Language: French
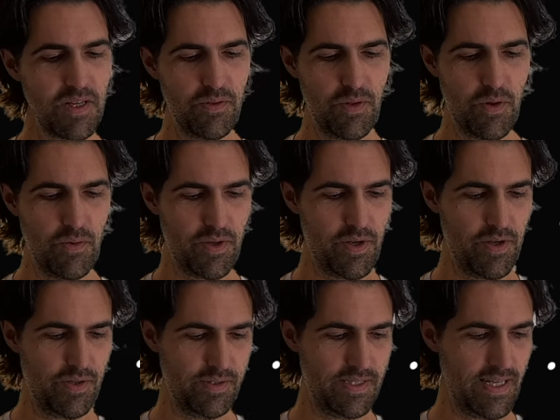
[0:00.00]
Donc,
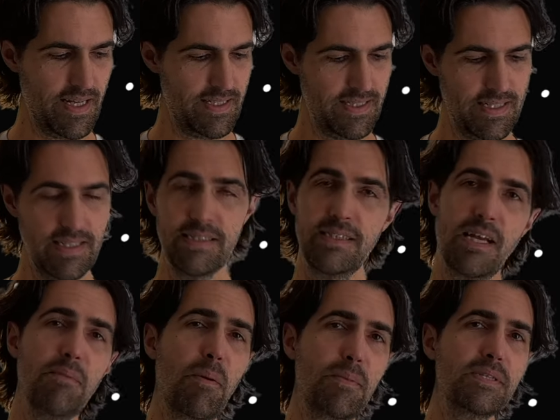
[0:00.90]
euh, c'est
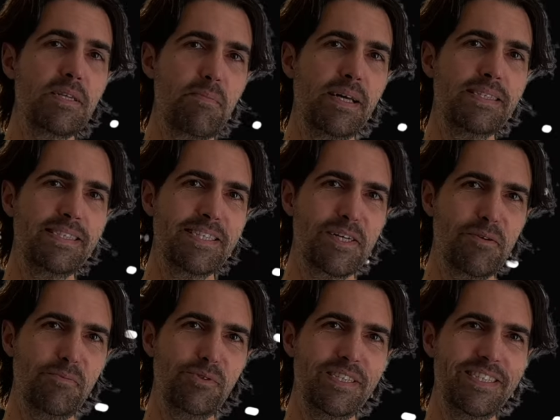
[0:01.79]
quand même assez pratique
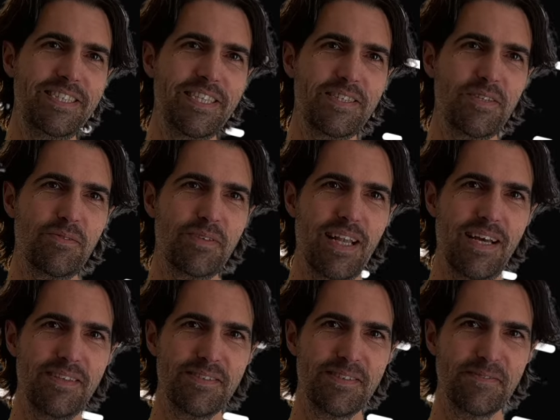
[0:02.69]
comme outil de gestion de
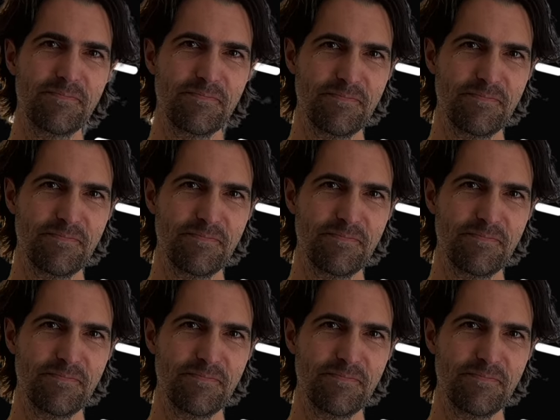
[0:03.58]
classe.